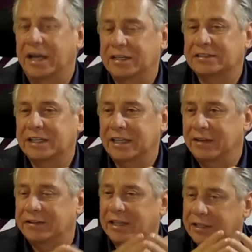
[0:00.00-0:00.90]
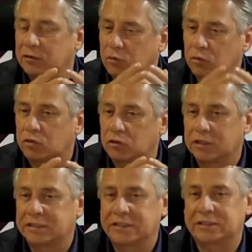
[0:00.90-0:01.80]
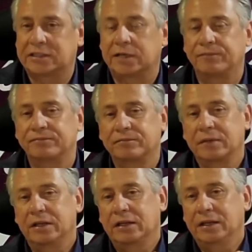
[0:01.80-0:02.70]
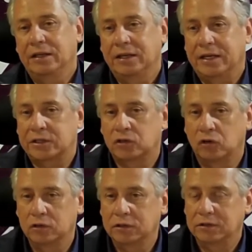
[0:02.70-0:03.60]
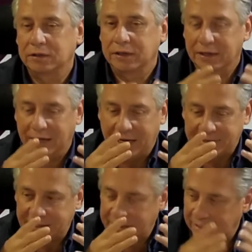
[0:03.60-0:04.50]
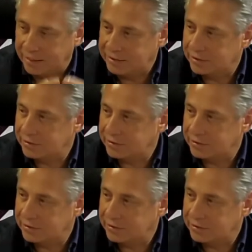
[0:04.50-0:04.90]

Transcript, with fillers: que debe tener un congresista, que son hacer leyes,